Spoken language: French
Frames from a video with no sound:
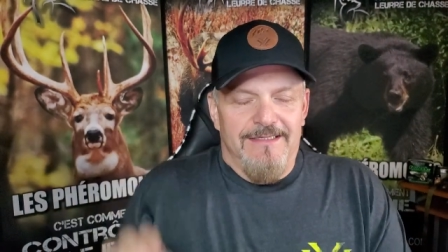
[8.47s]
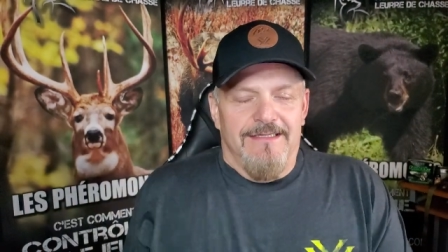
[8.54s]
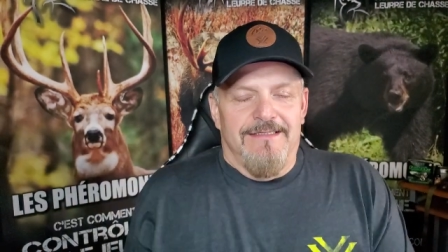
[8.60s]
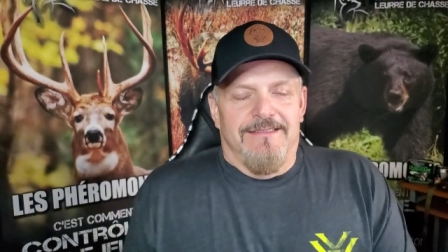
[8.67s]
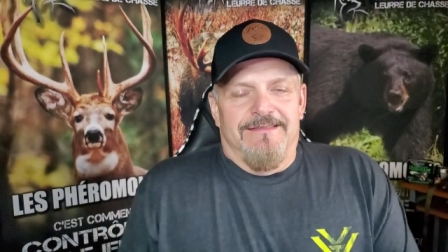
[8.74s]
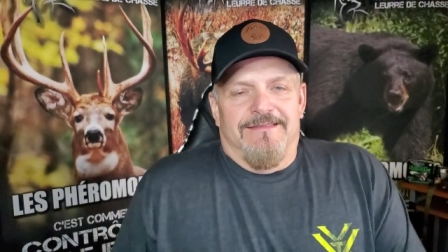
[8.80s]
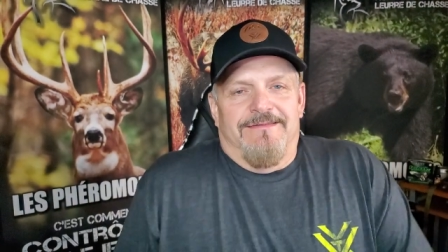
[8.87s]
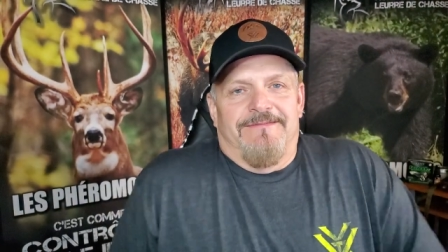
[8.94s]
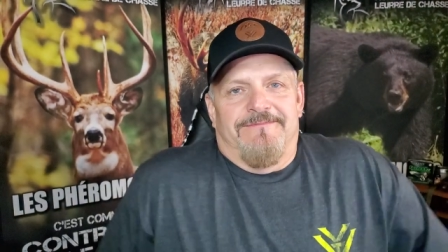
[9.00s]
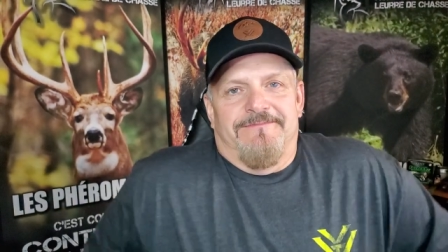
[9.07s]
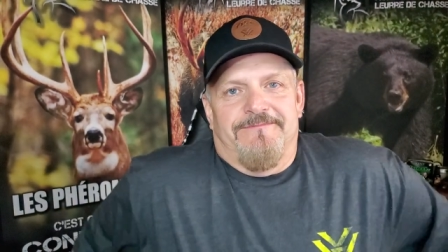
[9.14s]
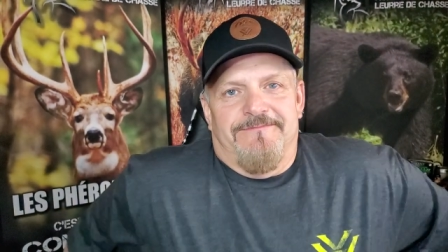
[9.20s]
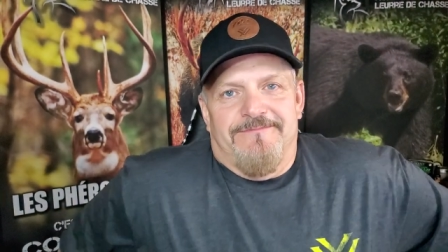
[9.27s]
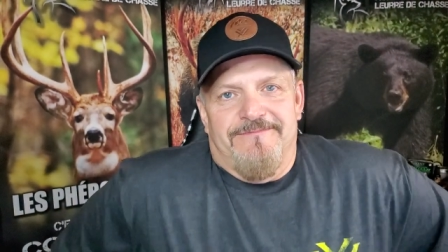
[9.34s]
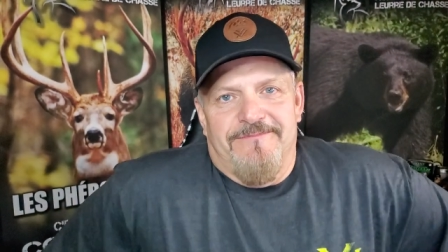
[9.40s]
Tu
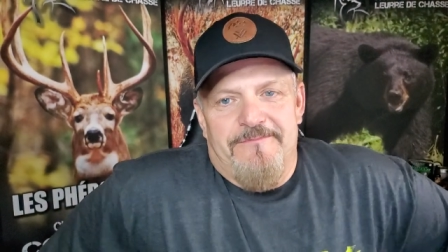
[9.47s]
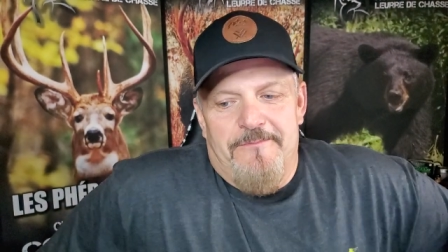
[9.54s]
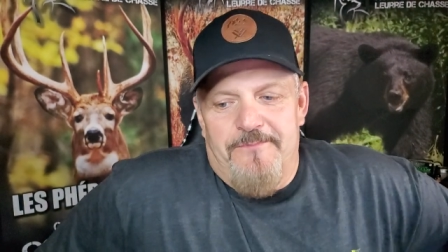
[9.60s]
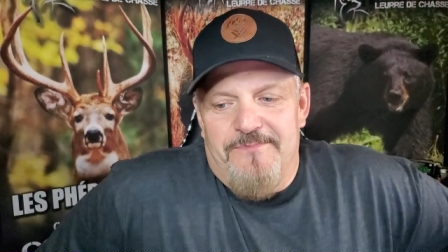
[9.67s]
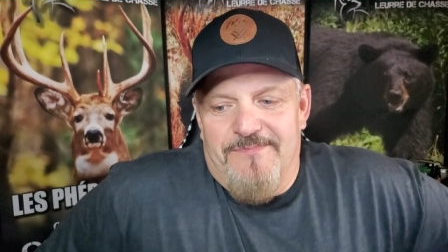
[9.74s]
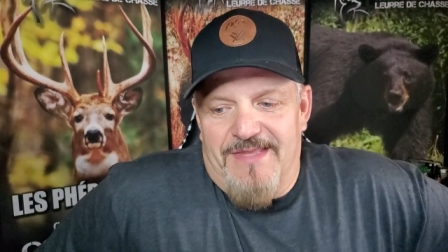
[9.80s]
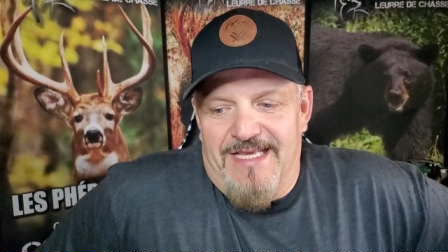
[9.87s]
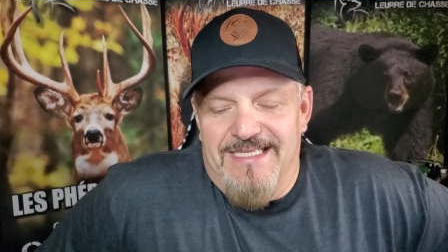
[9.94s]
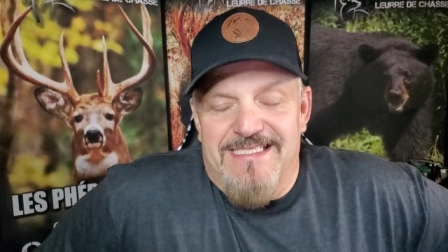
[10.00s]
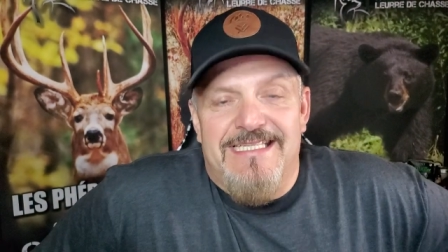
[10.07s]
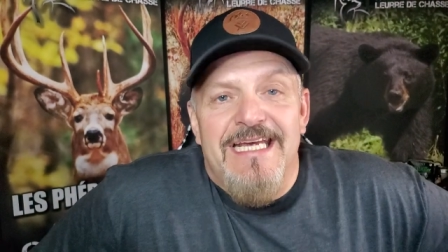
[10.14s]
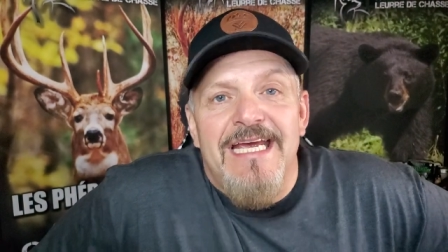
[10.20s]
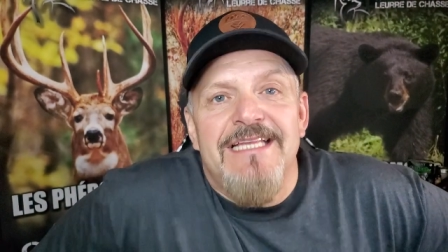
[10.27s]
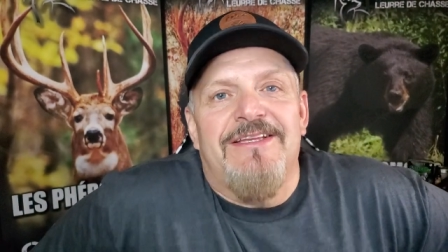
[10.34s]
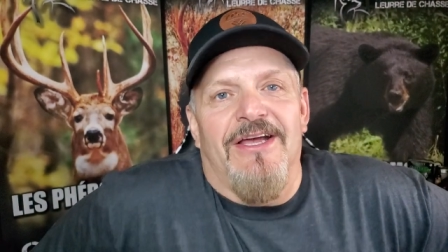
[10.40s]

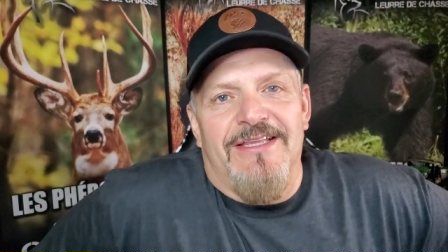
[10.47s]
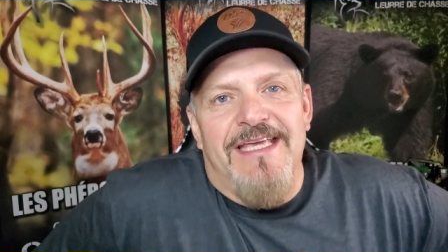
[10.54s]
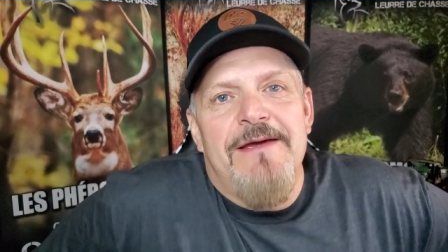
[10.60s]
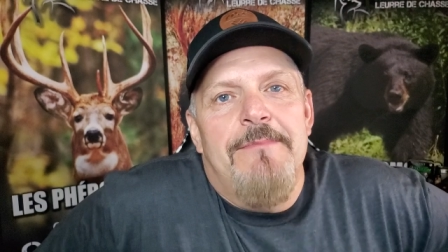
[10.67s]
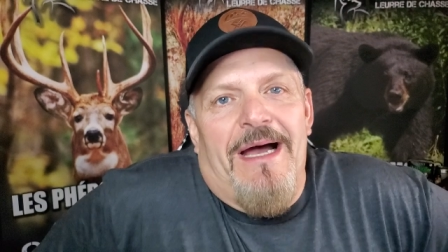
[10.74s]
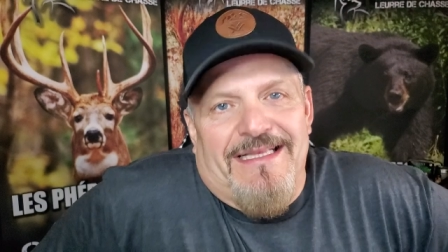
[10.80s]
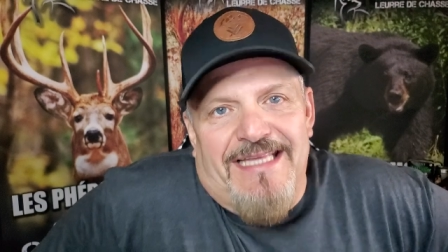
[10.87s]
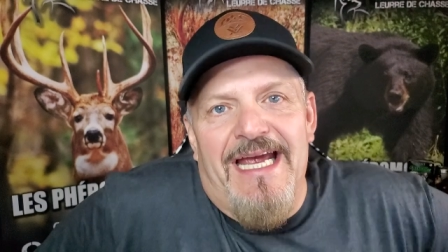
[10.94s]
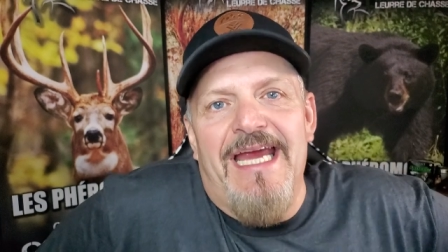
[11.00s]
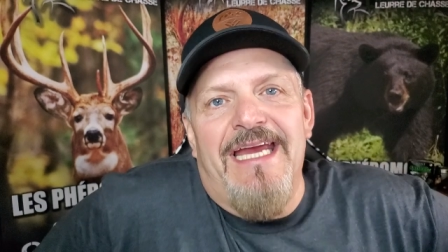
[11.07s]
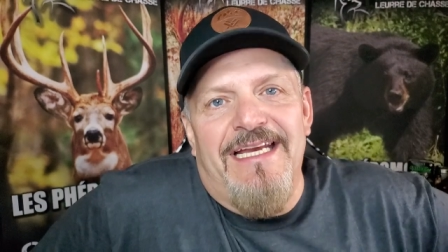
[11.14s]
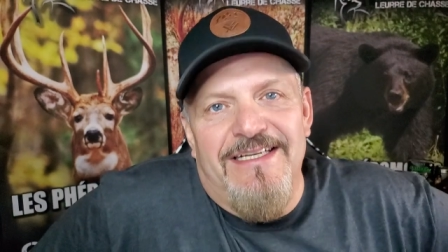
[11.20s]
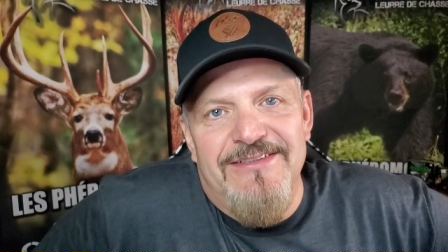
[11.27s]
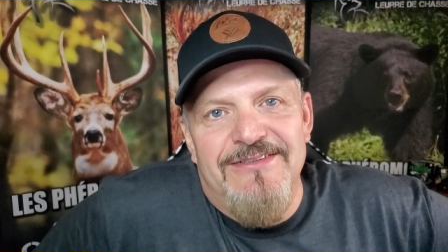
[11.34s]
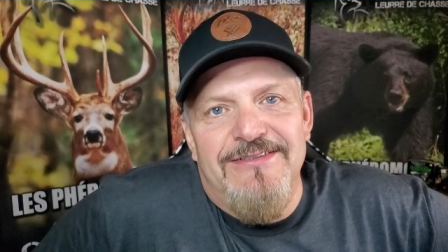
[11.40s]
sais, t'as des
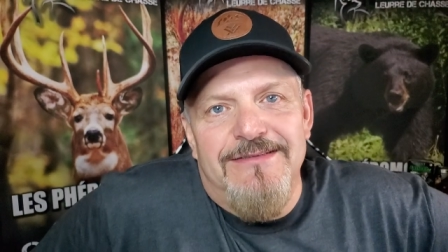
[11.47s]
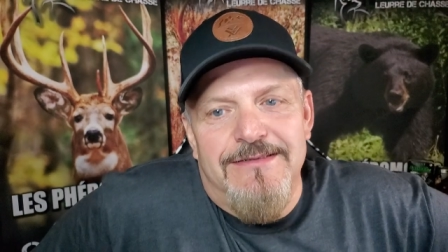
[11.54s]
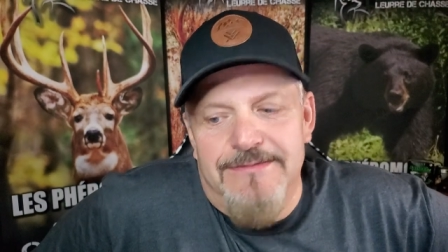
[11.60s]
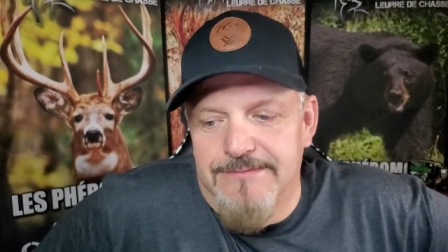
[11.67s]
matins là.